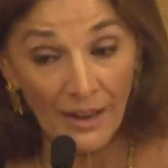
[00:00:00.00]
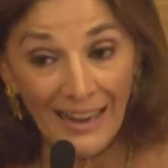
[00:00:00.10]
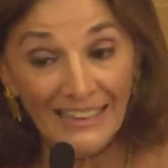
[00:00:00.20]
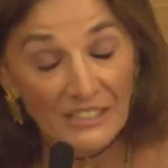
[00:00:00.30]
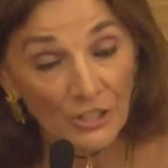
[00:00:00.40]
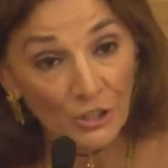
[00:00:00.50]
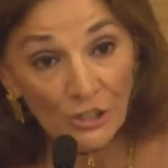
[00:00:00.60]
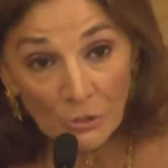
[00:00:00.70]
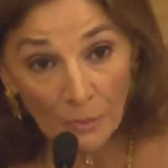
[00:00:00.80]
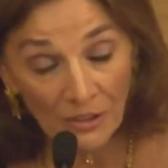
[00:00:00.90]
La
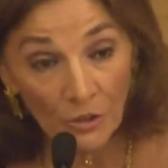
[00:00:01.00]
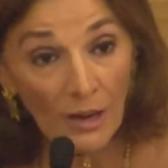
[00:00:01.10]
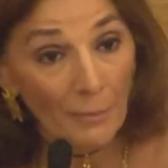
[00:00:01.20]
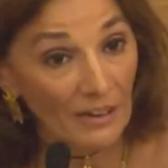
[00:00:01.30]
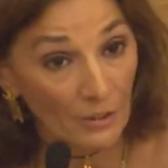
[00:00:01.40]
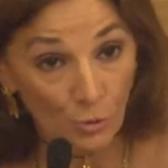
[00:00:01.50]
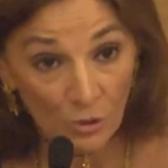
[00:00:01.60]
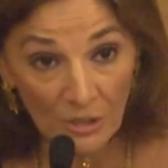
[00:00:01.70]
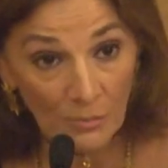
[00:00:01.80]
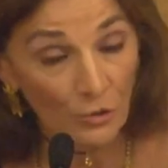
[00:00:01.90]
Inquisición española parece un
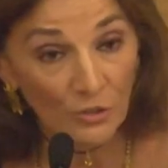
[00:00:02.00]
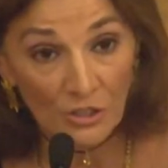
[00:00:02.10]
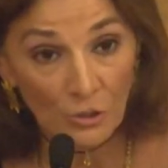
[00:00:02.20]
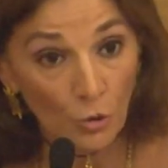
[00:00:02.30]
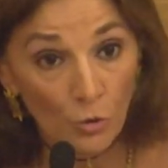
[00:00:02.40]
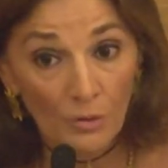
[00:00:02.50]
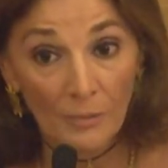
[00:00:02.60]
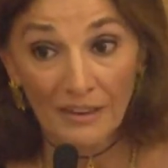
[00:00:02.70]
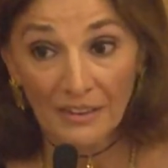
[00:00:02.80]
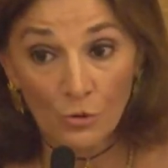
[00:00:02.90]
término indisoluble,
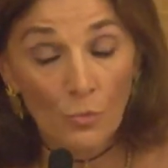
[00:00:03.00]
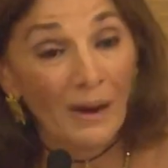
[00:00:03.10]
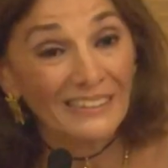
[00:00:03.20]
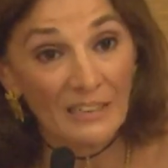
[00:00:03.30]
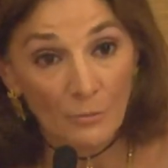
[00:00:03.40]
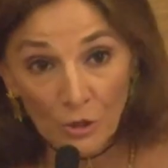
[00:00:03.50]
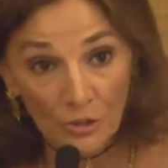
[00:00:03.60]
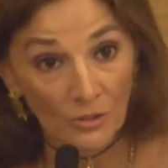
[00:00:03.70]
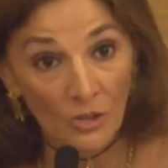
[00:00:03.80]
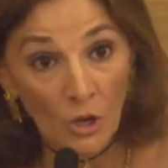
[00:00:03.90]
parece un
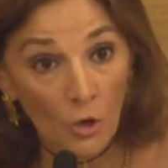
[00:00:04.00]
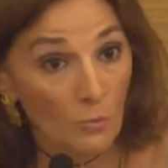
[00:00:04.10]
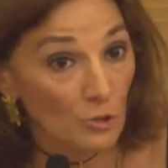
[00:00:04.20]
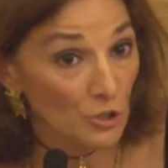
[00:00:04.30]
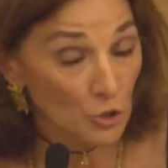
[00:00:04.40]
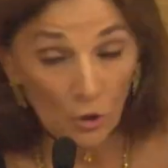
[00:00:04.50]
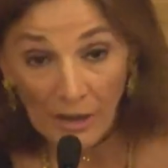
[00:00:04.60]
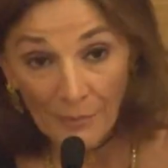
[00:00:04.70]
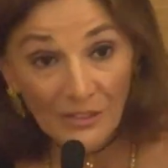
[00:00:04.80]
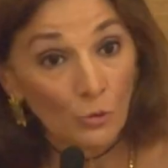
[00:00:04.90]
matrimonio, como si
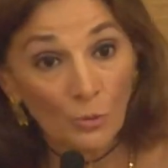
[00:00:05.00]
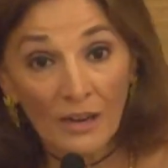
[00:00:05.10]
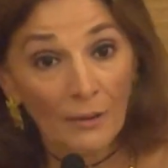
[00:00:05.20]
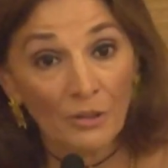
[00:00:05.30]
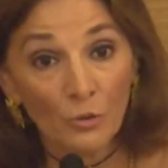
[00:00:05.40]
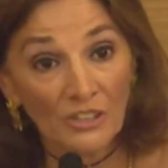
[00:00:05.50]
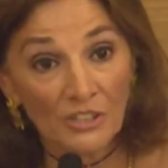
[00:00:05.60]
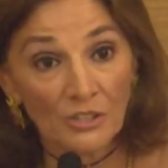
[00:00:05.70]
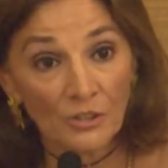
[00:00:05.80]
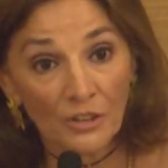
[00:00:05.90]
solamente hubiera habido
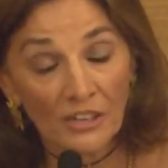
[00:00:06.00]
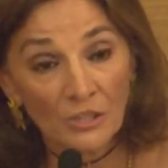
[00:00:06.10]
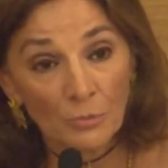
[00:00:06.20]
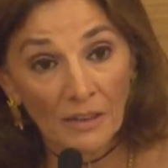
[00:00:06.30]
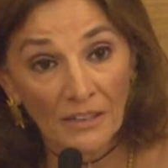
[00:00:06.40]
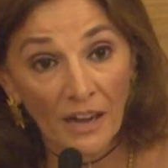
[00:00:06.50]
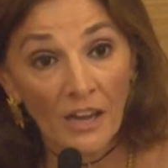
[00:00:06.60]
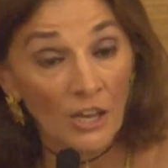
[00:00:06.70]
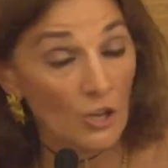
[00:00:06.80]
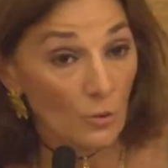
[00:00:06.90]
Inquisición en España
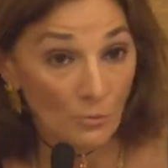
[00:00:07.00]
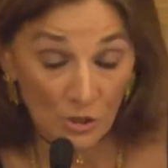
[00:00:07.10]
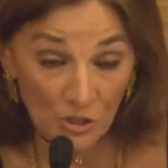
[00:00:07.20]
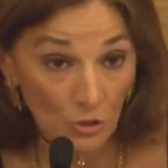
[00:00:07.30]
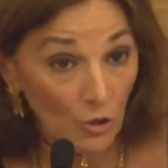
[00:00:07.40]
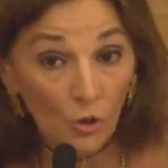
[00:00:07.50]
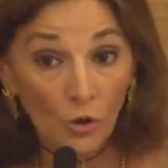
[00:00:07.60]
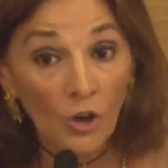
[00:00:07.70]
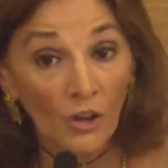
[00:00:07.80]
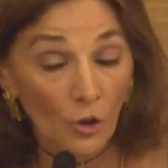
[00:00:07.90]
y como si
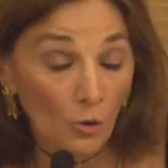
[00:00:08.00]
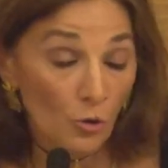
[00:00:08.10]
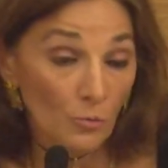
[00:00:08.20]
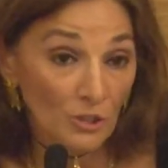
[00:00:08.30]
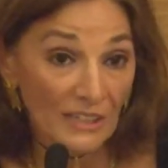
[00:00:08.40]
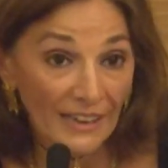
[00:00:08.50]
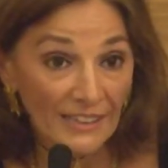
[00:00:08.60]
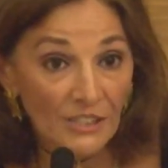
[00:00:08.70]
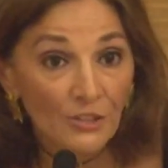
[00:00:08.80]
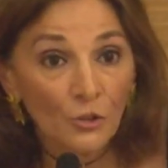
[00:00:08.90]
solo, como si la
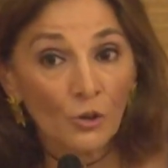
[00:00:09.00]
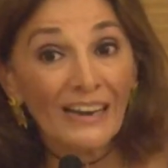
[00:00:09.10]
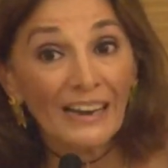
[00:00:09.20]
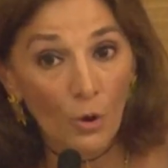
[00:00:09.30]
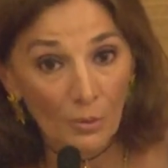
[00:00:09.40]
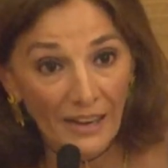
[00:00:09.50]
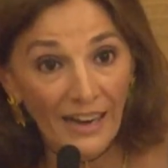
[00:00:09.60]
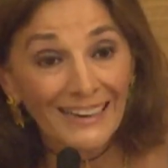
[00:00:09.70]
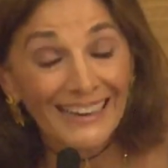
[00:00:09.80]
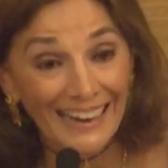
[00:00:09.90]
Inquisición la
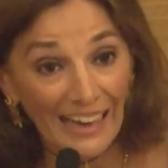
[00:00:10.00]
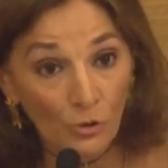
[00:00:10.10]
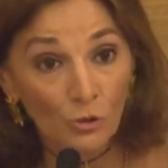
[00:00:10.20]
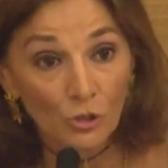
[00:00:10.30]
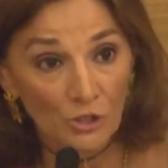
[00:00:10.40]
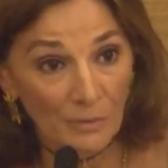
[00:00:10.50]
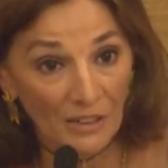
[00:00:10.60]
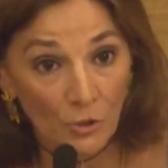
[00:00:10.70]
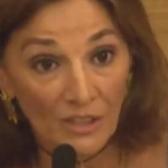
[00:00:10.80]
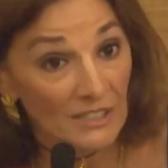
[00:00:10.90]
hubieran creado los
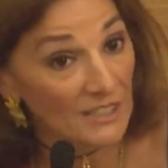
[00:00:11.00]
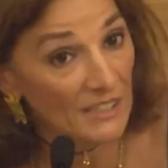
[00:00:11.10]
españoles.